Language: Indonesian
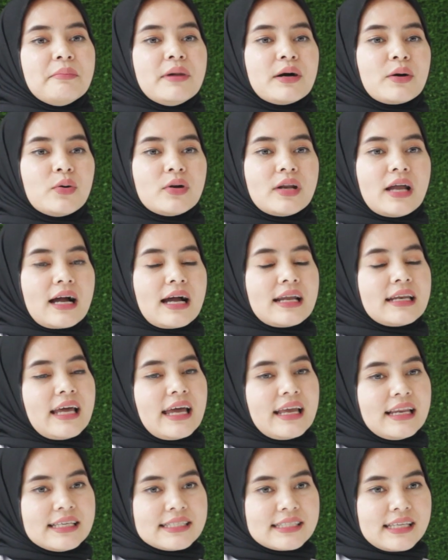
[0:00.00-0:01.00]
menggunakan
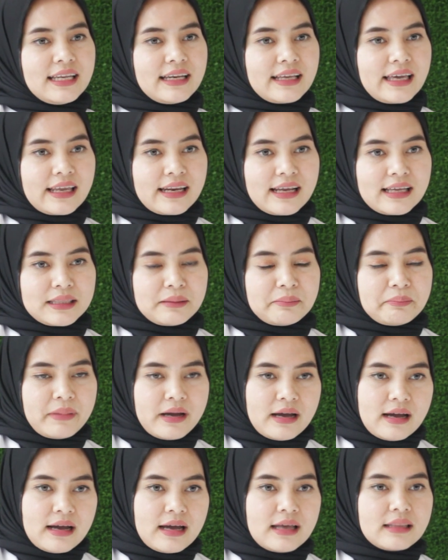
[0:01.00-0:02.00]
daily skincare yang
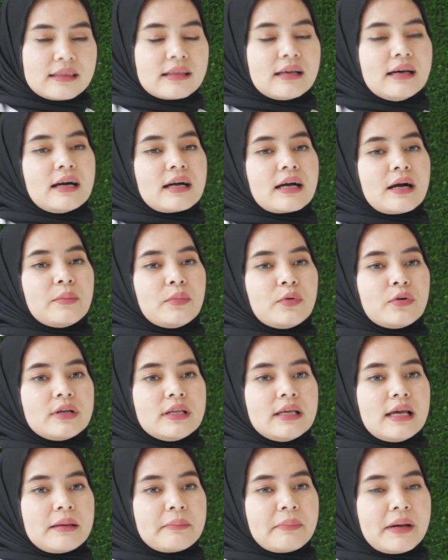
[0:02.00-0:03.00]
tepat,
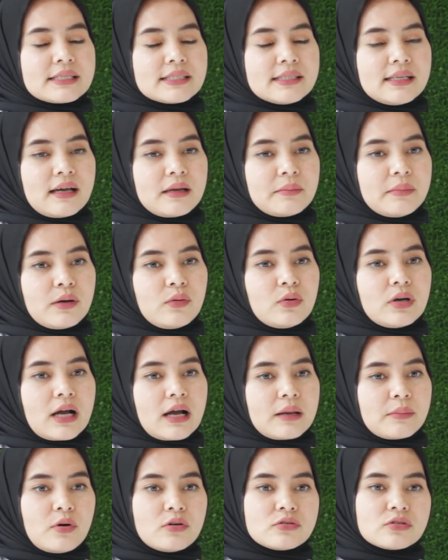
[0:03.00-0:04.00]
kemudian pastikan
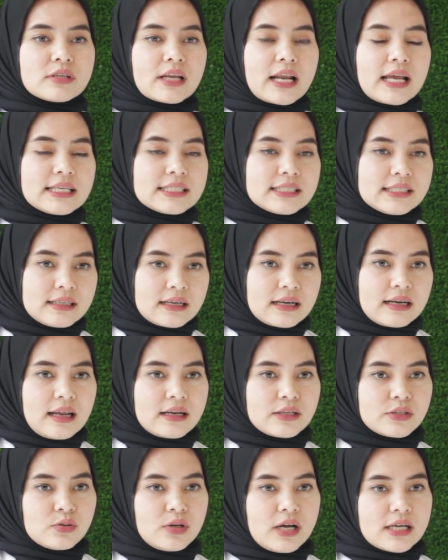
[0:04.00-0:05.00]
menggunakan moisturizer
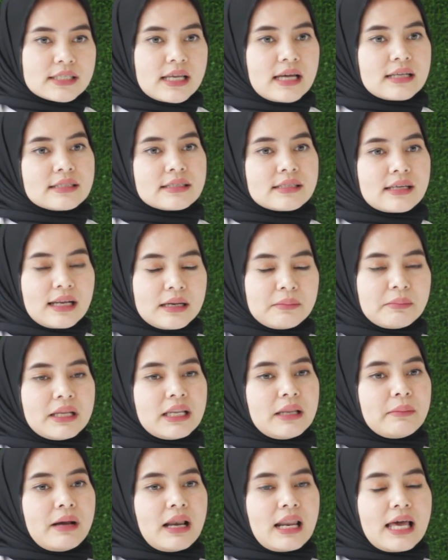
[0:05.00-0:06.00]
dan juga sunscreen
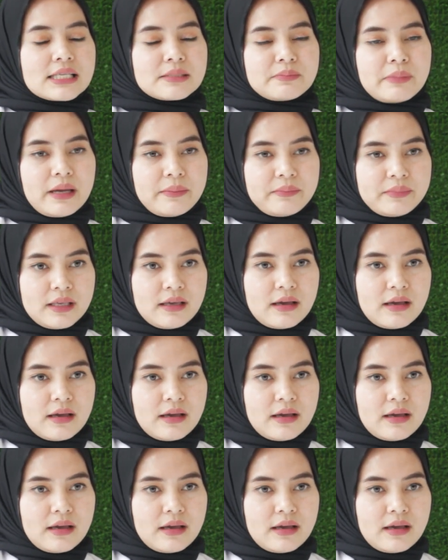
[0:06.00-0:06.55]
minimal SPF